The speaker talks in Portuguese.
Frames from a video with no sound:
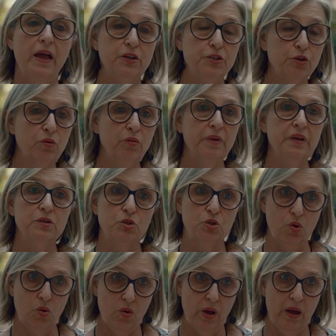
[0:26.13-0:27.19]
PERT
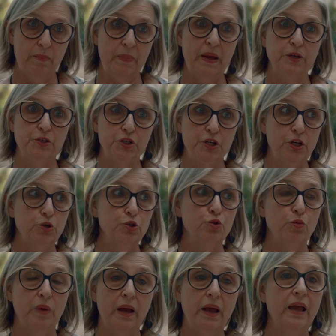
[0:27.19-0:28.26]
começou a partir
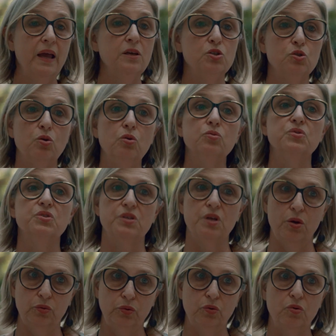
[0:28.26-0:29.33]
de uma
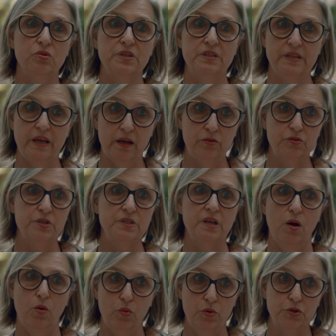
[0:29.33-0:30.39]
resolução do Conselho de
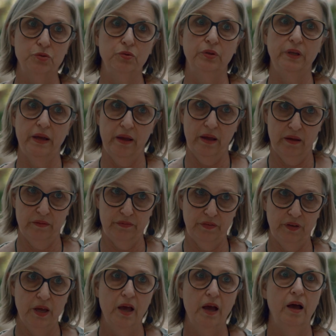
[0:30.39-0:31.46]
Saúde do
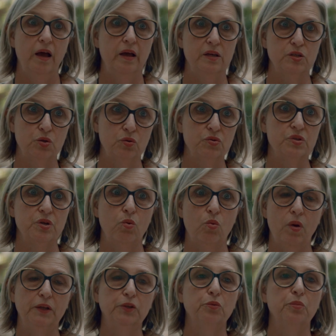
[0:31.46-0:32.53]
DF, a resolução
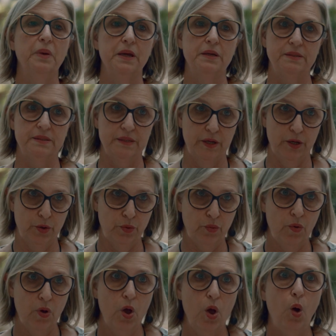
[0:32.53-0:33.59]

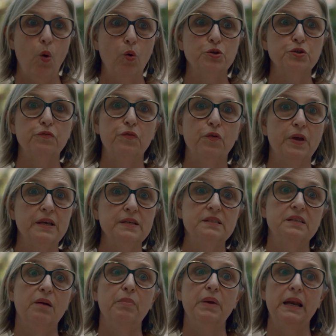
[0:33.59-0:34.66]
465, onde foi
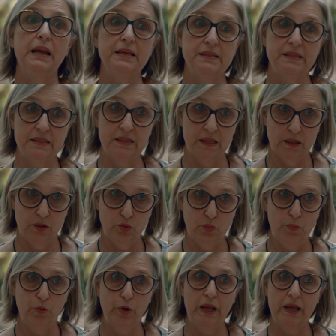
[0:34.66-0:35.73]

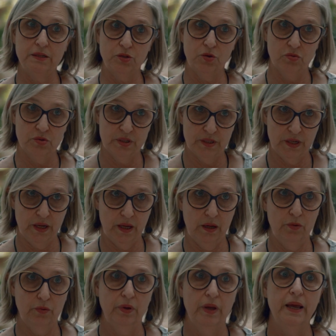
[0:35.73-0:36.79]
estabelecido por esse
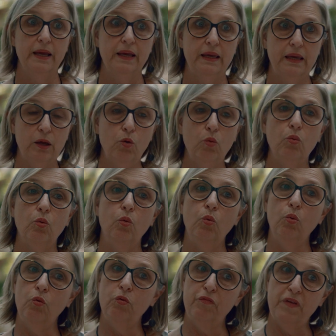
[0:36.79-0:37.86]
conselho que o,
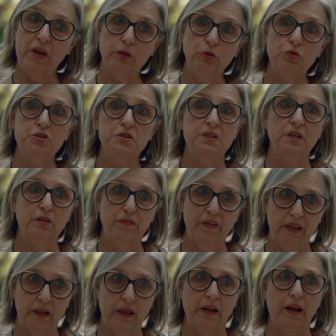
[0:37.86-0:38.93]
o governo do Distrito
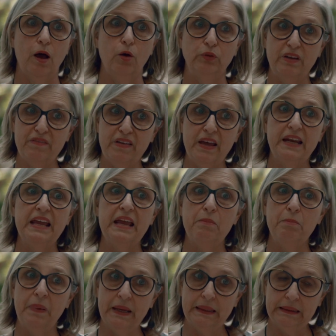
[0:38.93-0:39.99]
Federal deveria
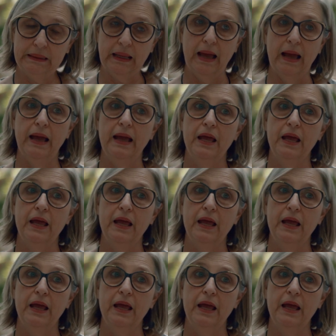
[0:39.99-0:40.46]
implantar